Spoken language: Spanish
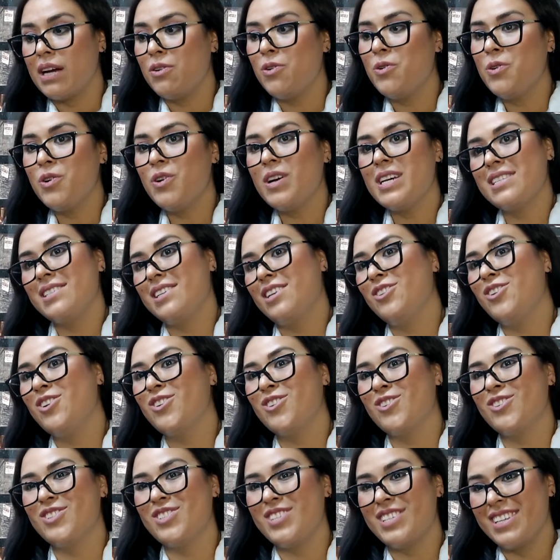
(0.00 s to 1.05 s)
uno haciendo
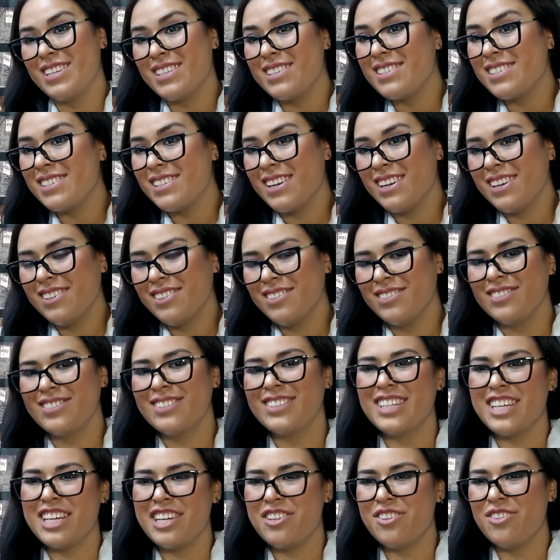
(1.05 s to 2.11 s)
conciencia,
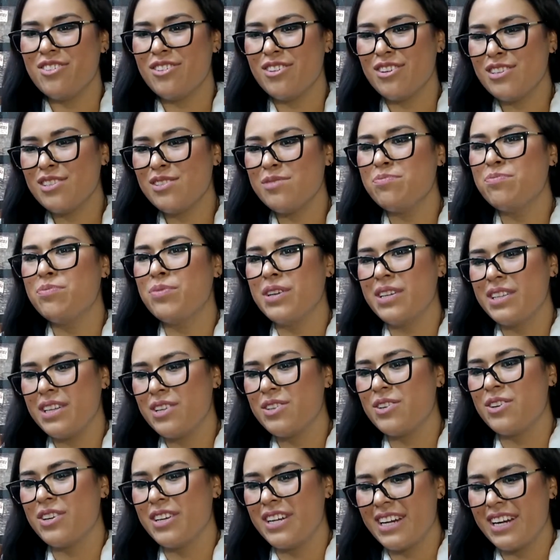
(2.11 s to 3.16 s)
y dos, puede
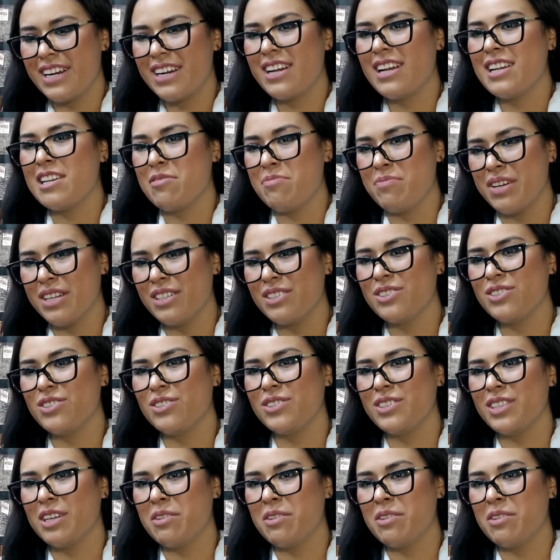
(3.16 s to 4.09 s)
donar alimento